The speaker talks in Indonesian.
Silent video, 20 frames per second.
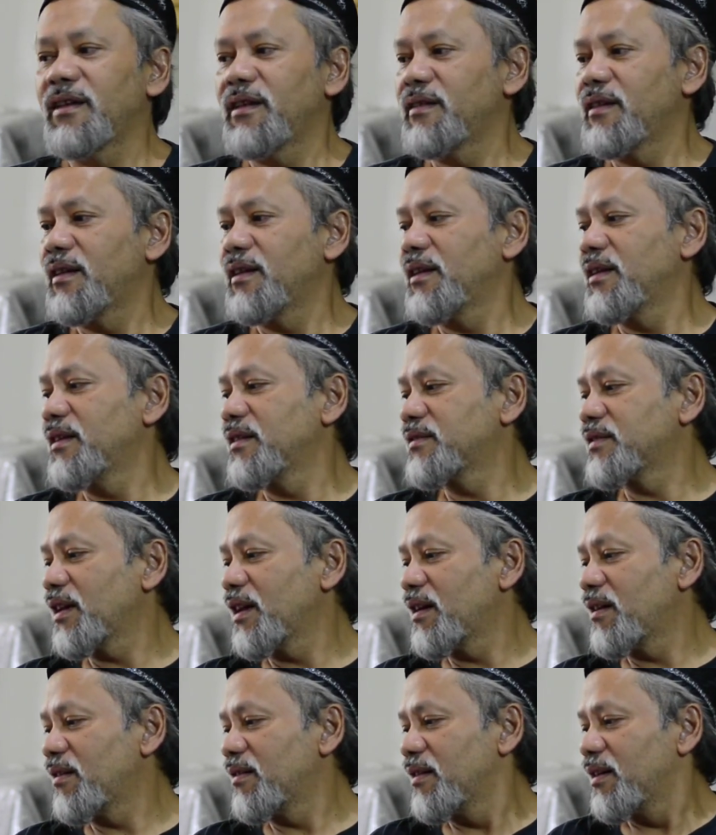Jadi
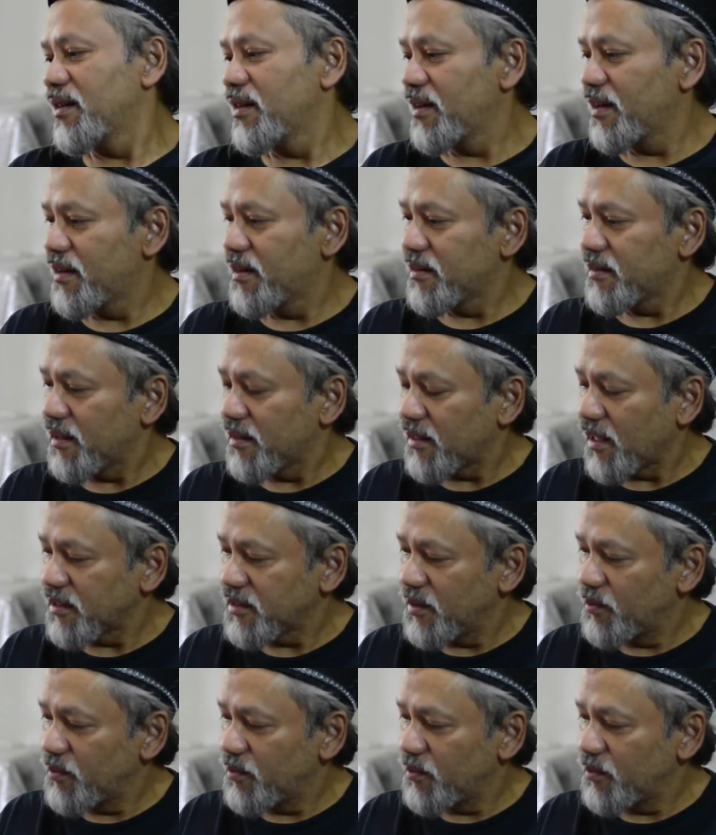saya uh, tentang